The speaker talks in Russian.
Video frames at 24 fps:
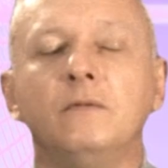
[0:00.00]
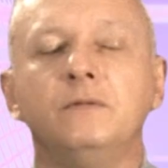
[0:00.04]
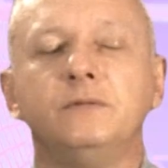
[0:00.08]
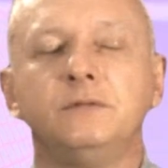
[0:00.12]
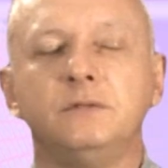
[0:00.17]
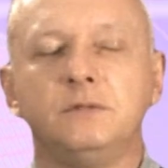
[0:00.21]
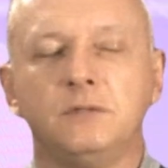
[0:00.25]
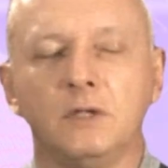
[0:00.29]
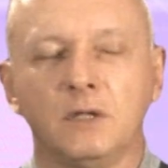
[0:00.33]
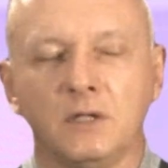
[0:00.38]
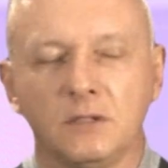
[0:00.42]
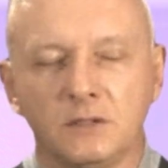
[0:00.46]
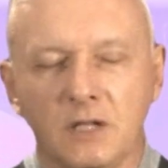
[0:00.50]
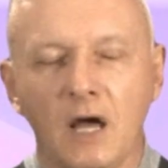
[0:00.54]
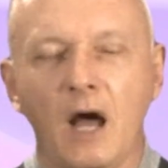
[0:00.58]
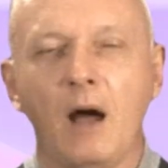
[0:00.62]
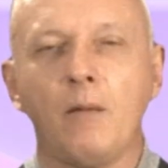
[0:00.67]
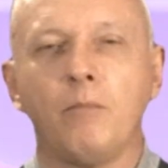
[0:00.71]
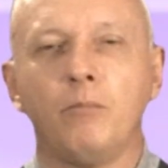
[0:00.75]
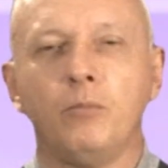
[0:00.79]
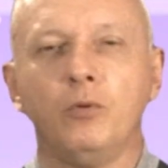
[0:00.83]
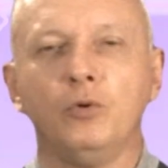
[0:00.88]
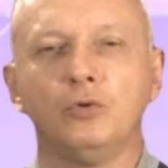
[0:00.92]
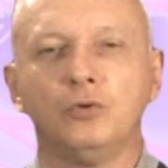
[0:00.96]

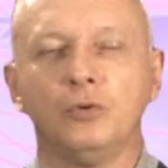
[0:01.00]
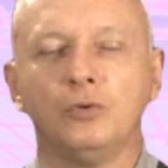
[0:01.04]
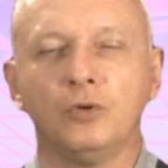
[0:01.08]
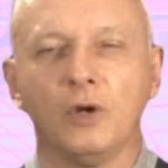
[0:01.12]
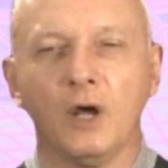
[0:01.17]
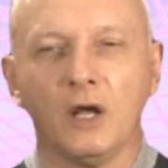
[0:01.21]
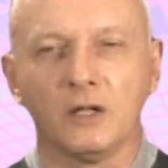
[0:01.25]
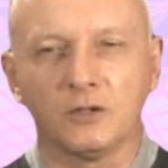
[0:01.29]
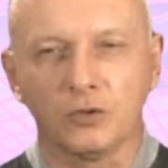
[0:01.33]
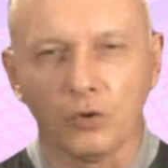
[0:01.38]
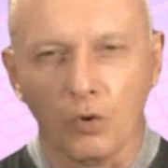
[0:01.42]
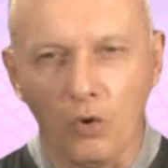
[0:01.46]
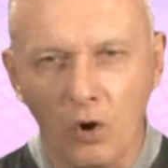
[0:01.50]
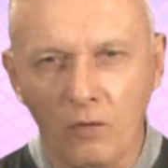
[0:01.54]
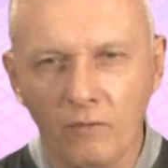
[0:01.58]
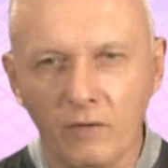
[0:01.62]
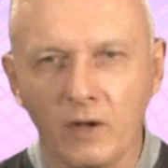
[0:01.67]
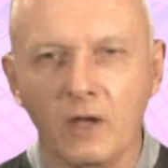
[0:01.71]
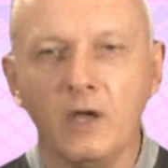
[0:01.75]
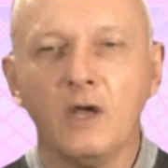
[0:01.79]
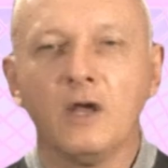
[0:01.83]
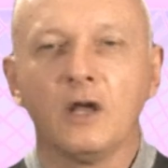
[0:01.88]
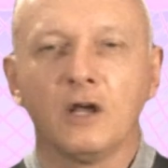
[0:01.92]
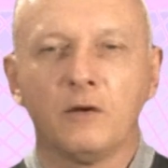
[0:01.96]
всегда будут
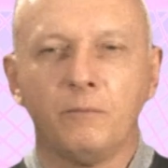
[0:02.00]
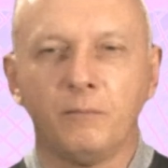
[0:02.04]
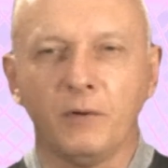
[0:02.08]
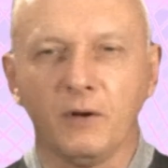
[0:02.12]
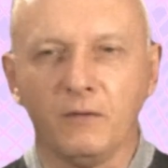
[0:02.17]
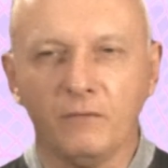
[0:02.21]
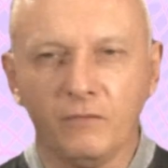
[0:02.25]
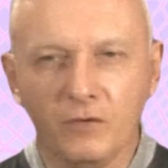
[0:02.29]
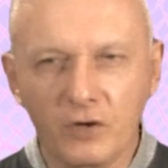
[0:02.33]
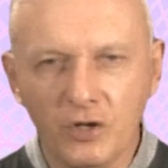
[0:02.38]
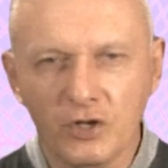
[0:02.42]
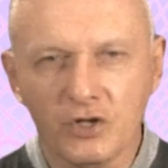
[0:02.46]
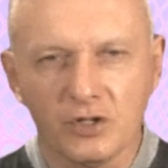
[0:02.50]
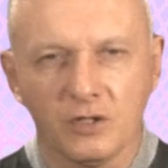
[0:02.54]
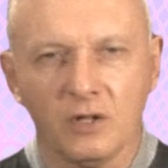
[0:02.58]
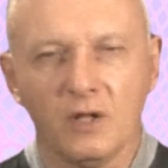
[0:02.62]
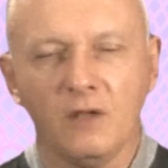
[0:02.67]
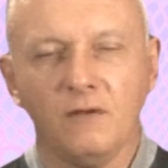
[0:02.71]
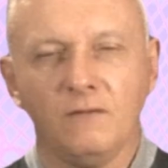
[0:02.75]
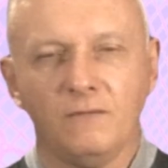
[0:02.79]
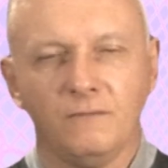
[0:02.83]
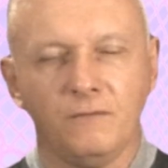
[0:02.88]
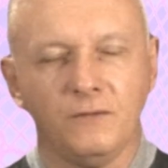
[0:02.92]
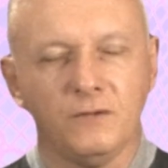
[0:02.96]
готовы к
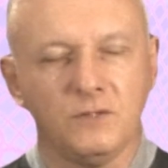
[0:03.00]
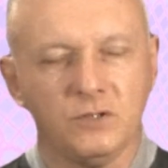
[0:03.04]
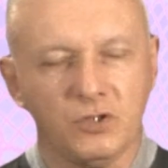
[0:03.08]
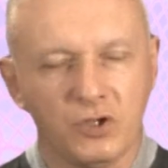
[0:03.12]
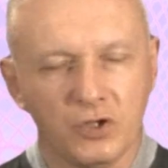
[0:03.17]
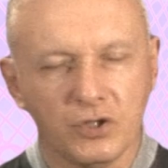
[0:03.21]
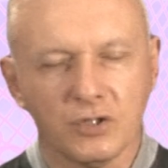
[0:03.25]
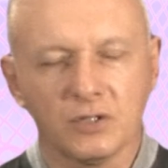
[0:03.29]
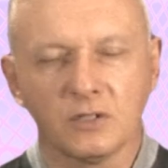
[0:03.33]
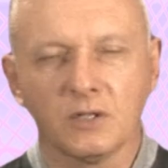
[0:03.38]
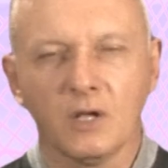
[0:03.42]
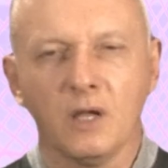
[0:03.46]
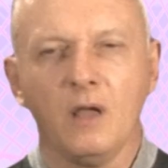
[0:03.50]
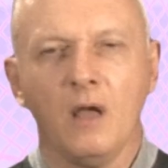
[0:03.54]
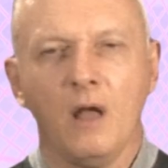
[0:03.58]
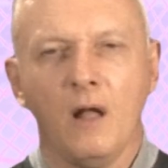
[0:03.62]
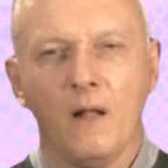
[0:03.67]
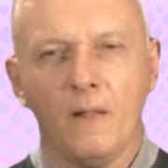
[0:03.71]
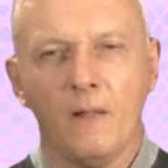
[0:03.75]
привычной физической